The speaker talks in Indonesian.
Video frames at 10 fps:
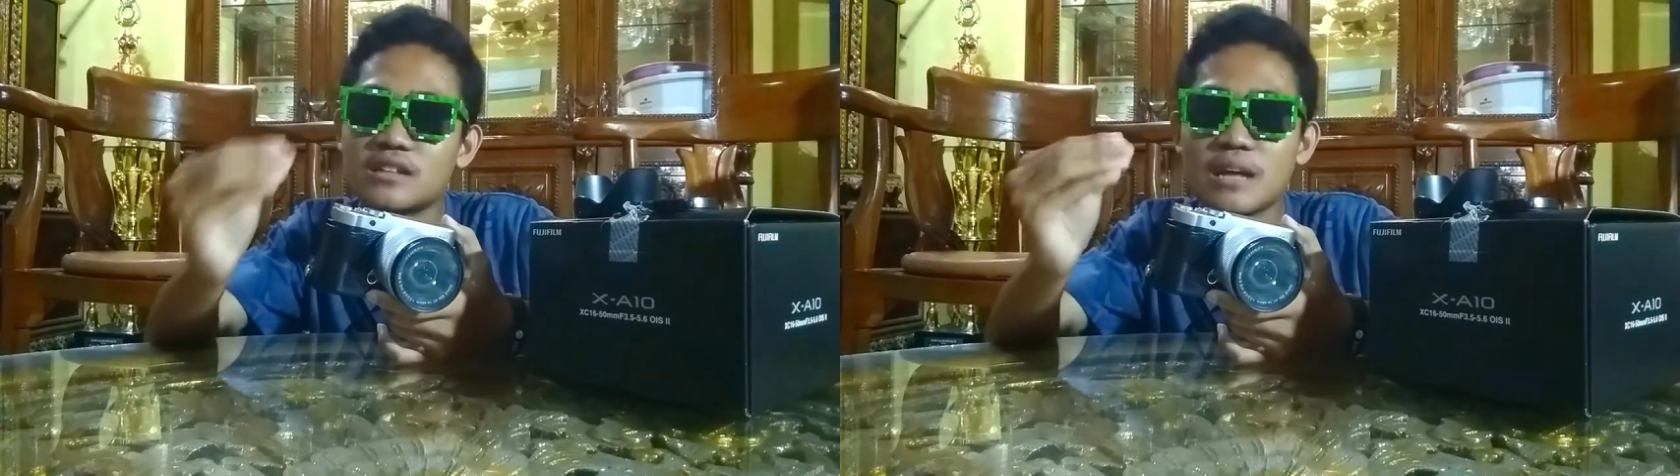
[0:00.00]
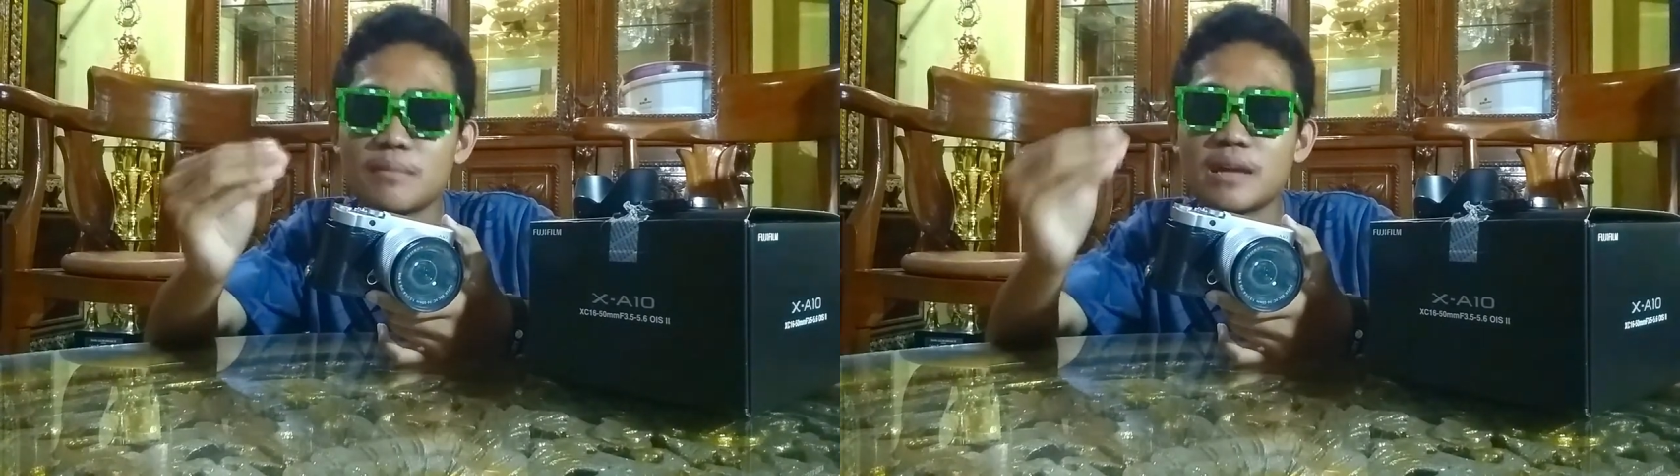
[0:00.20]

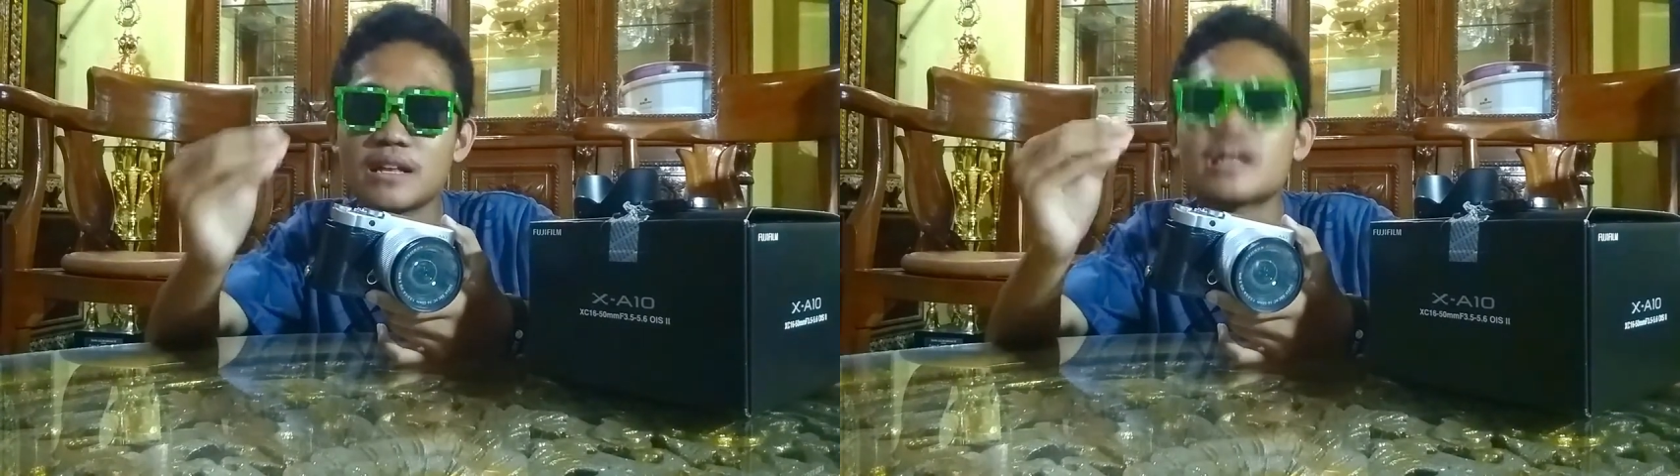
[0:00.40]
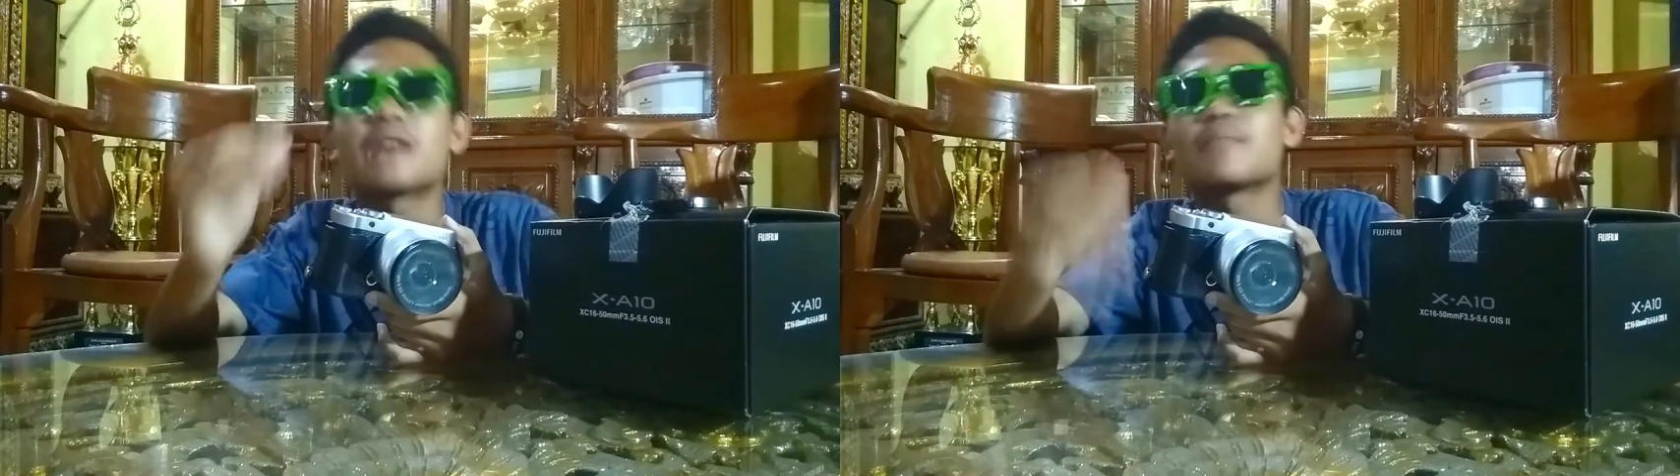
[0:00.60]
namanya
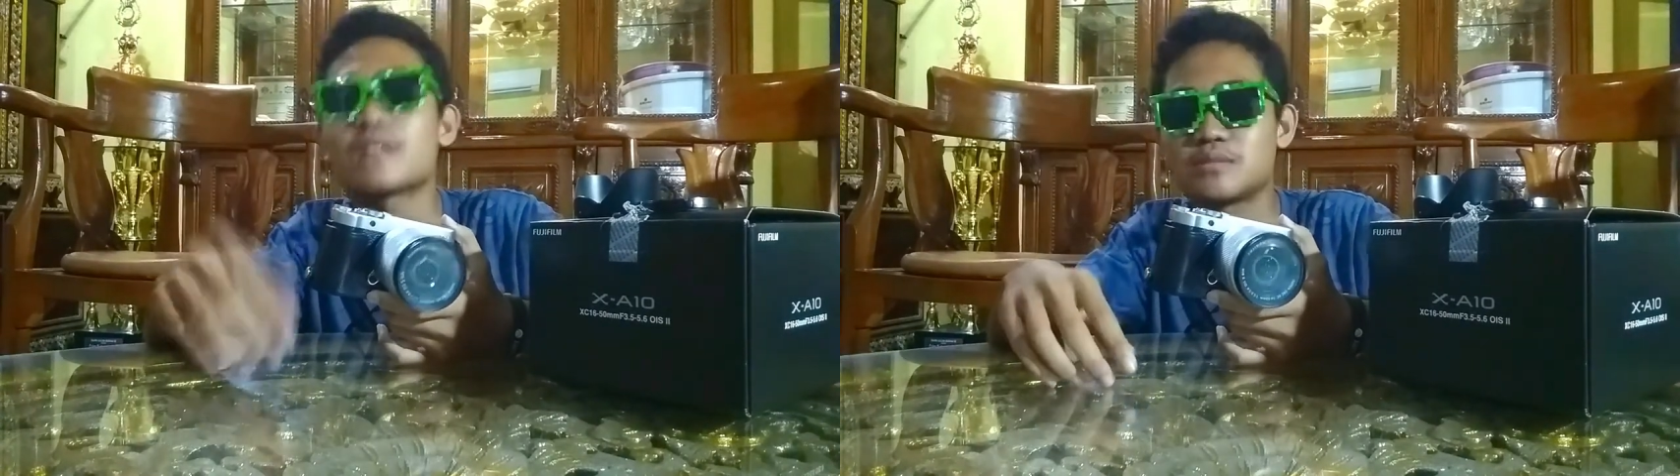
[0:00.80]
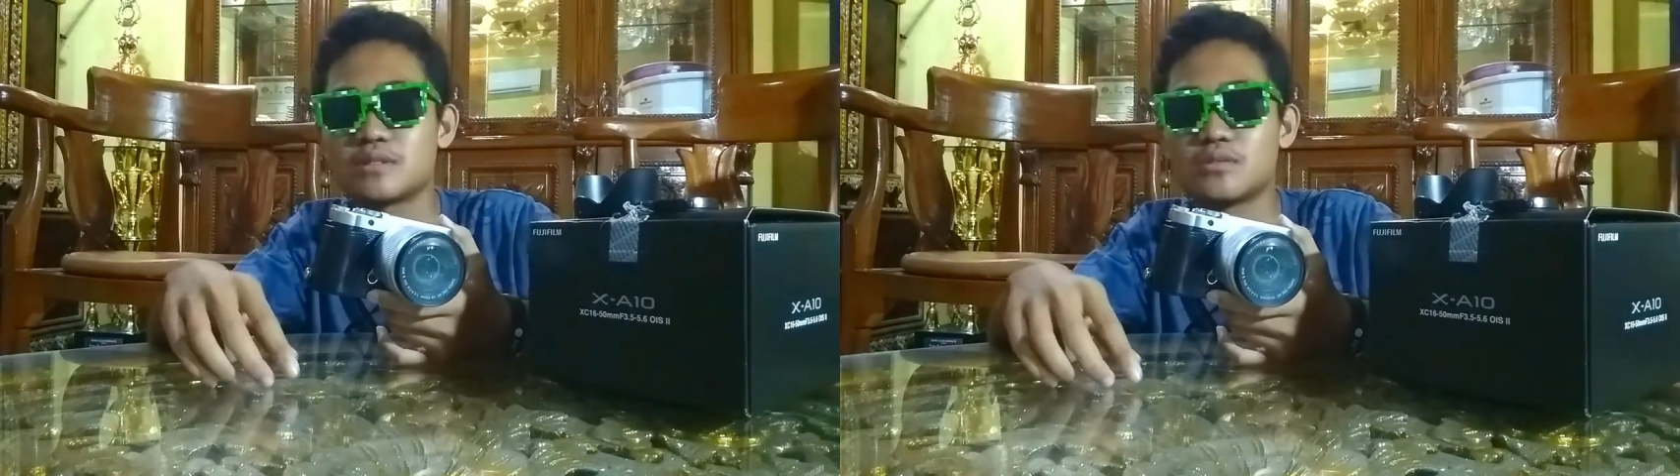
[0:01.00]
time
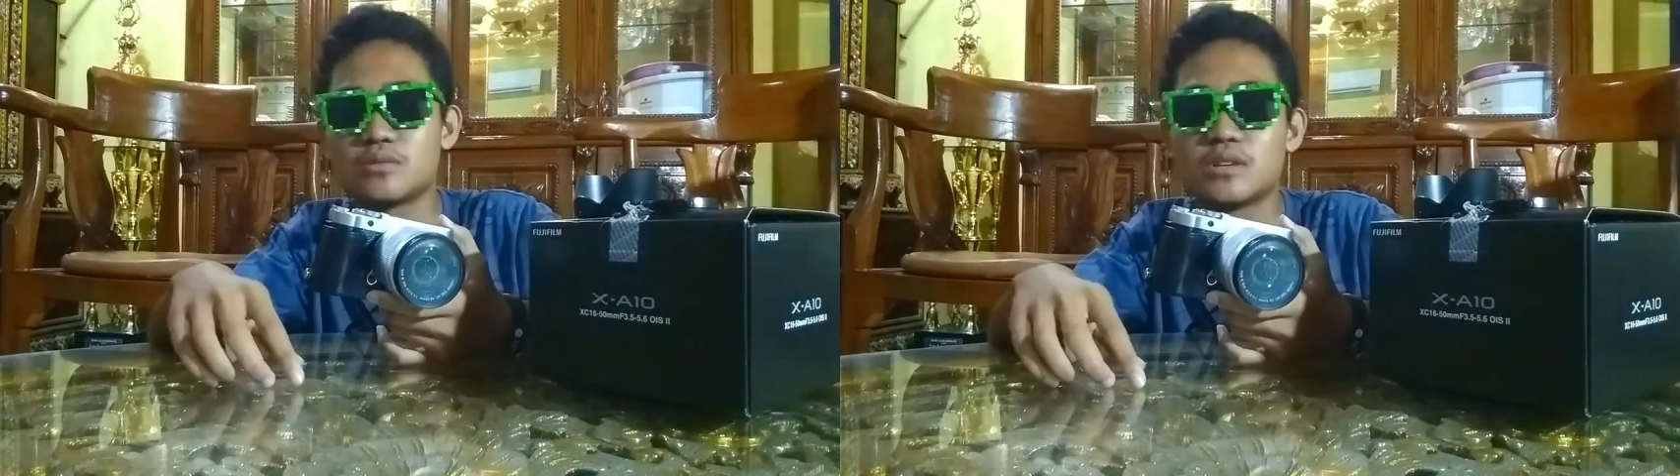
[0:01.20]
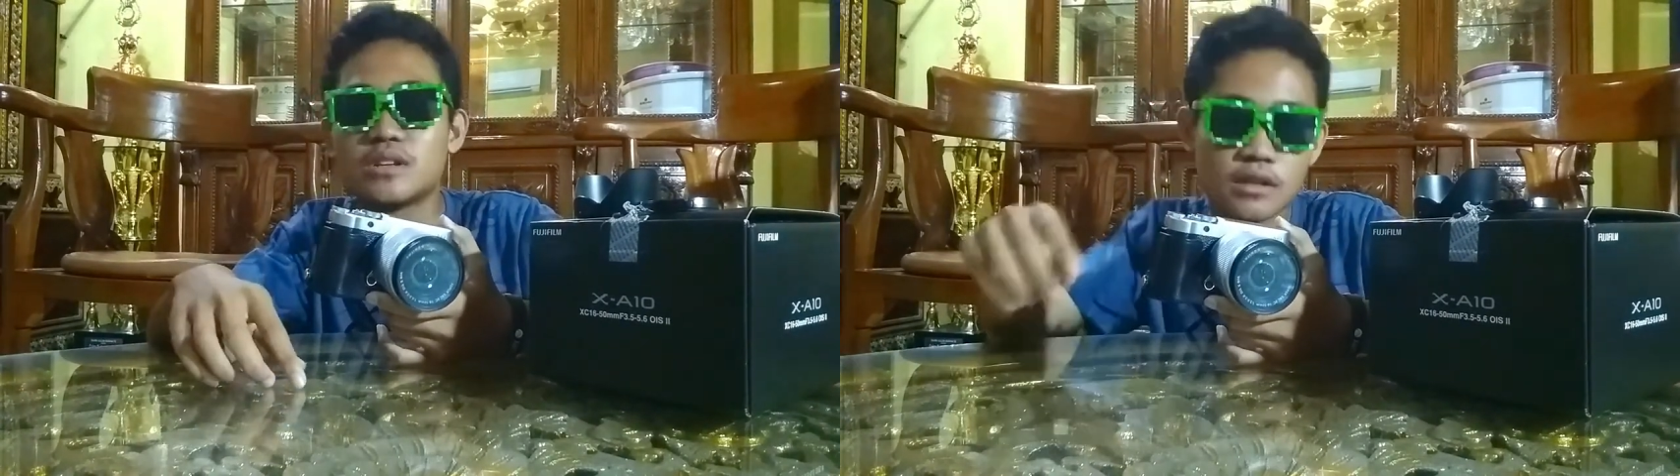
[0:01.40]
lapse
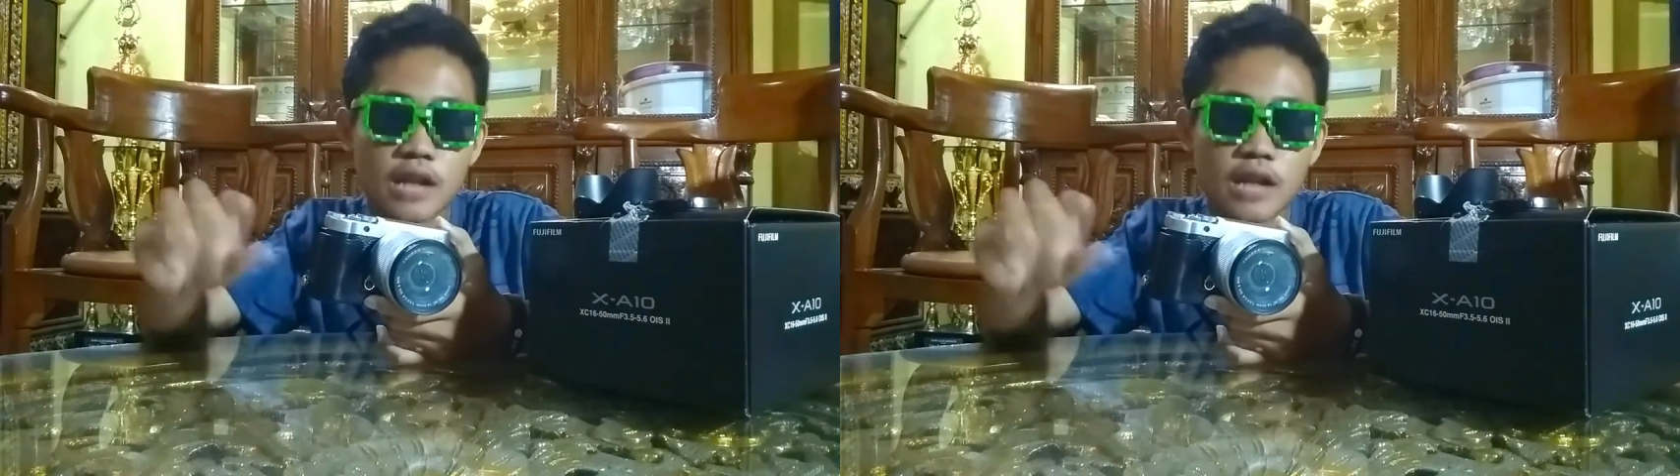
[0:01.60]
gitu.